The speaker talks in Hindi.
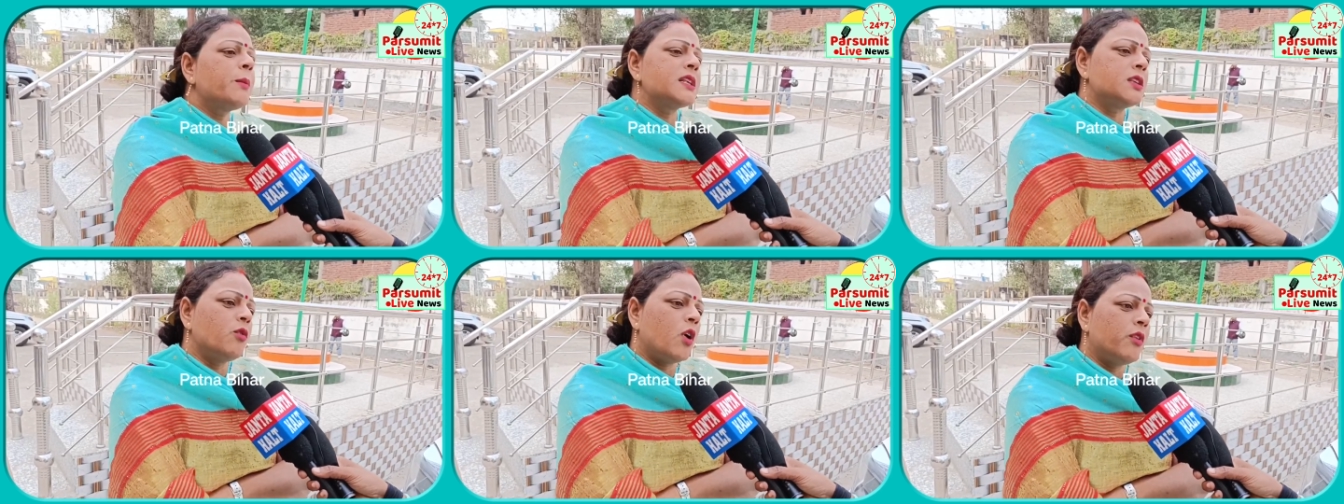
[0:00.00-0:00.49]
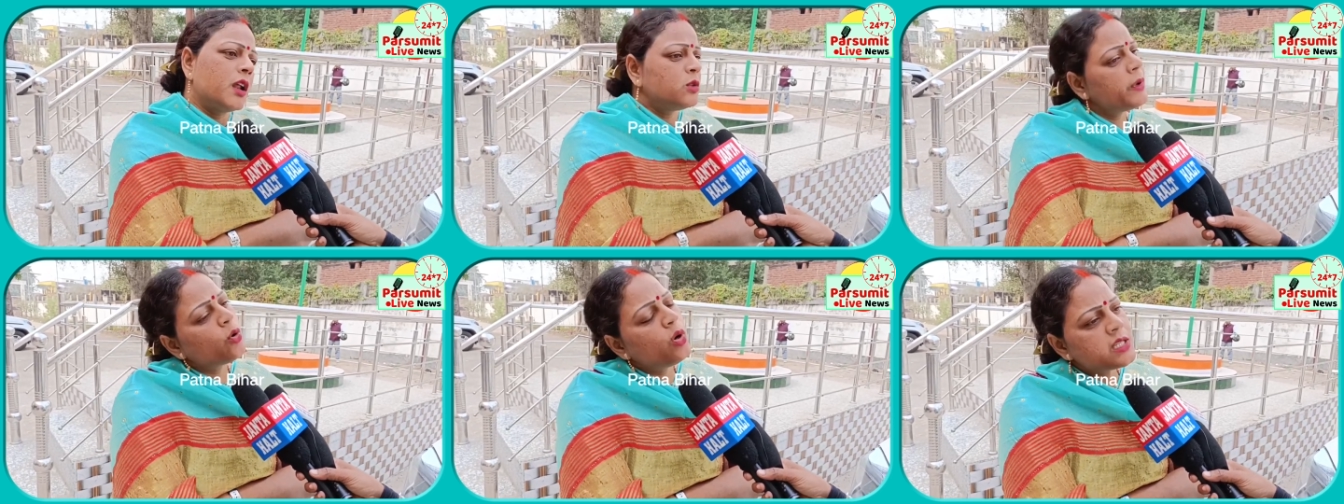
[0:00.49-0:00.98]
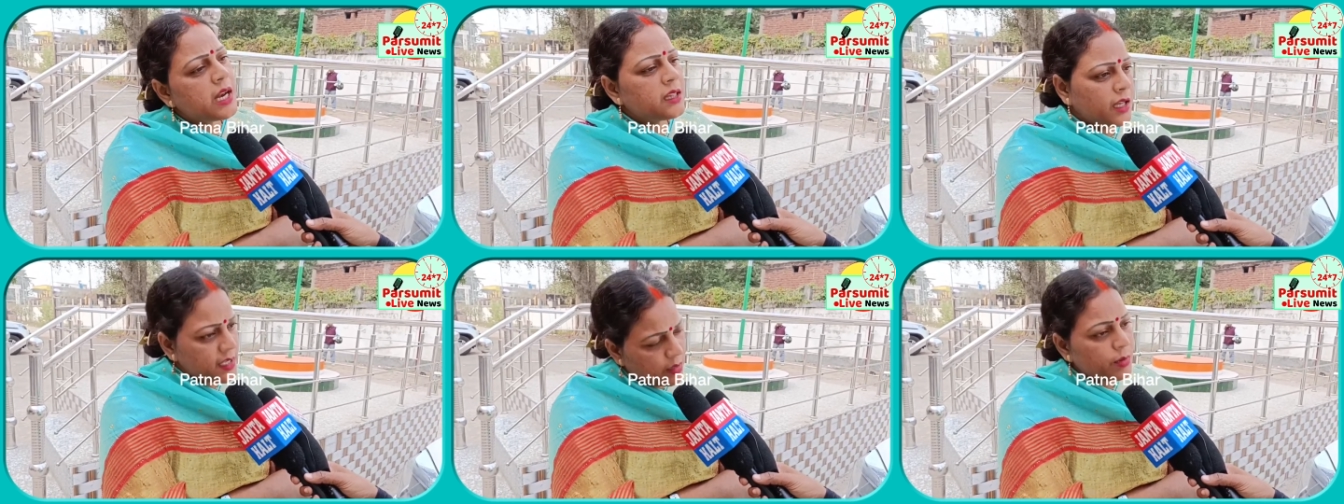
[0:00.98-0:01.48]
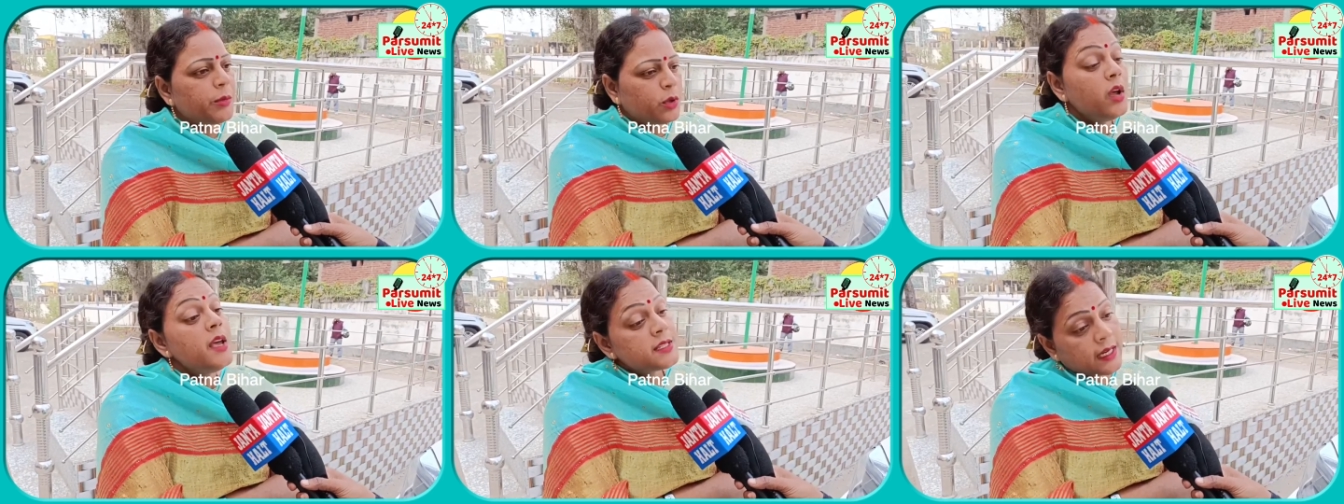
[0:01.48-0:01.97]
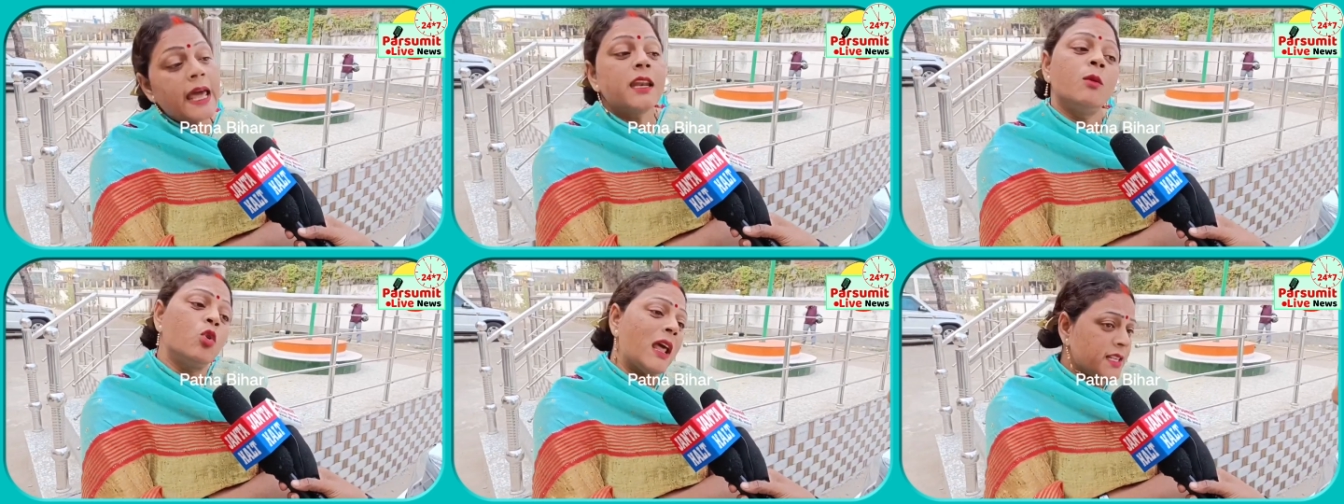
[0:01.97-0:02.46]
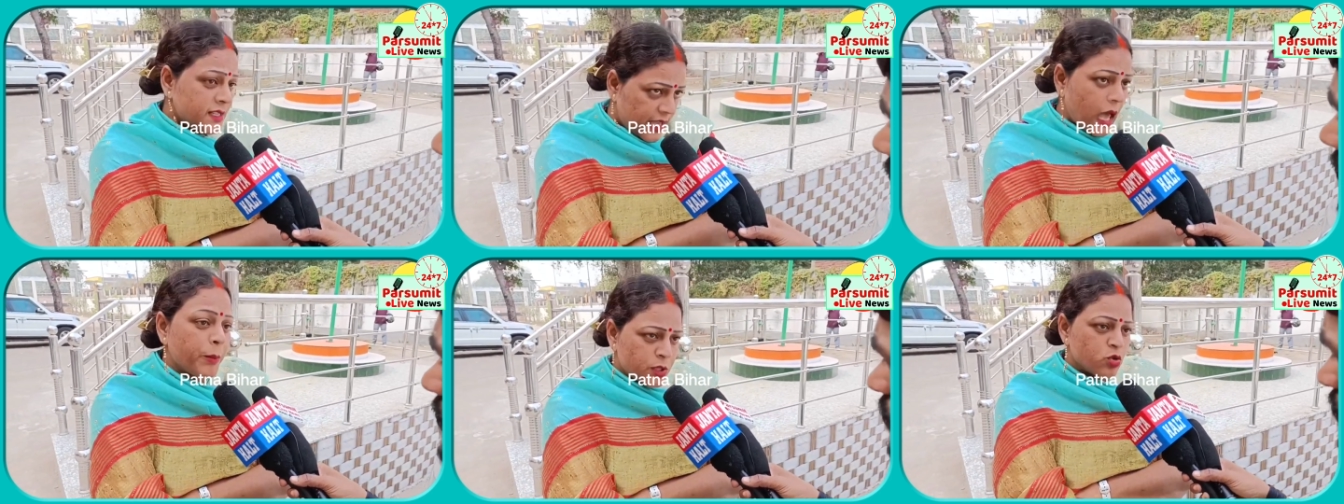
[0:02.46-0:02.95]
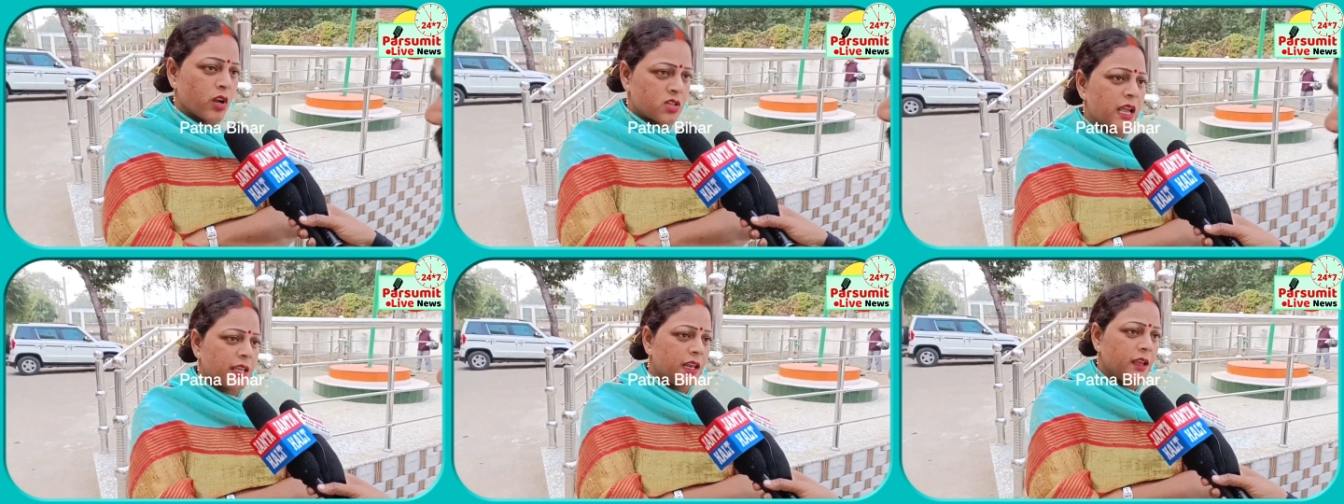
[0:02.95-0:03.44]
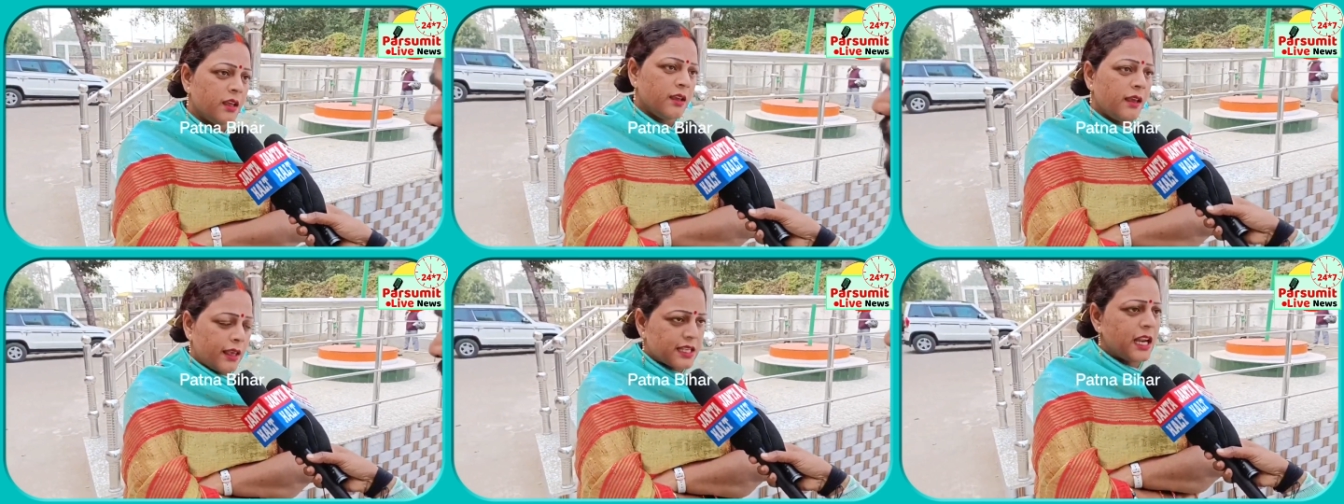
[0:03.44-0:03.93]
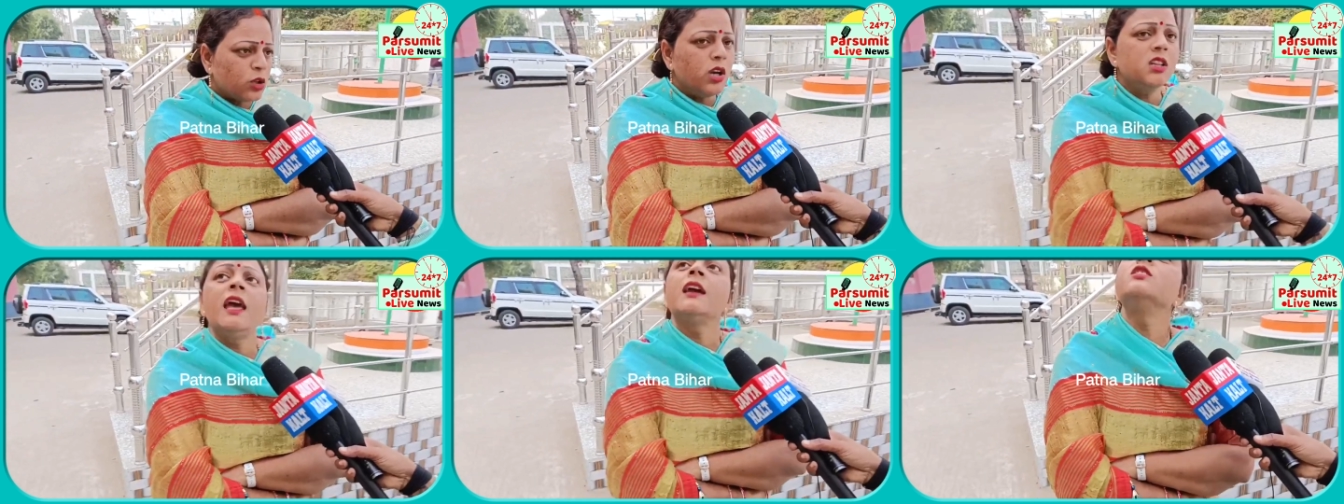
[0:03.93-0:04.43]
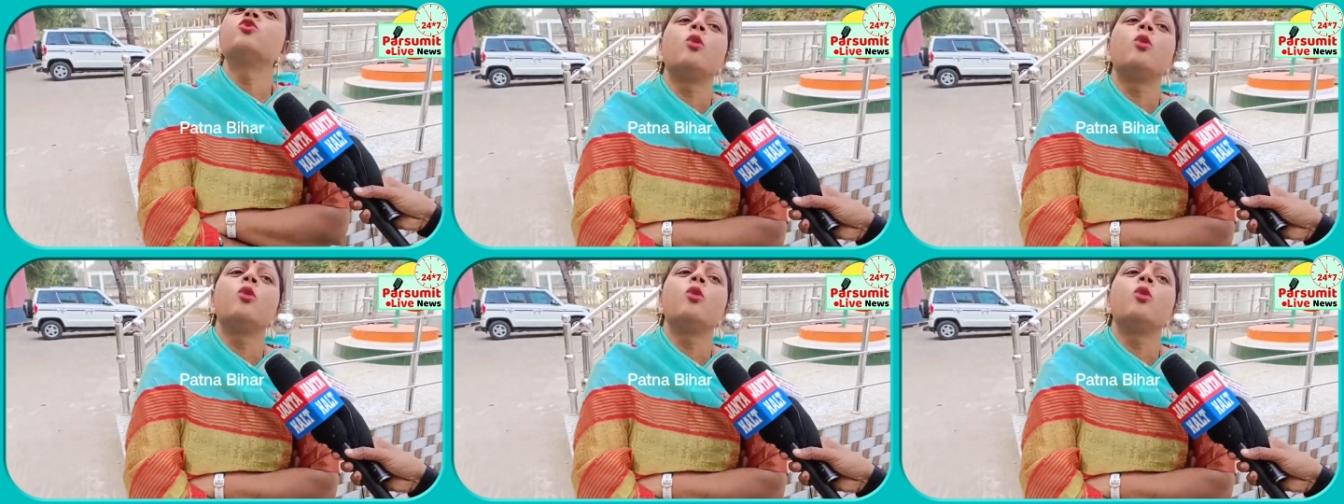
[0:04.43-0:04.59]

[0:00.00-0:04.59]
ही मेरे पास रिवॉल्वर है तो मैंने गोली चला देंगे इसका मतलब तो सरकार ने हमको लाइसेंस दिया अपनी सुरक्षा के लिए इसके लिए थोड़ी दिया है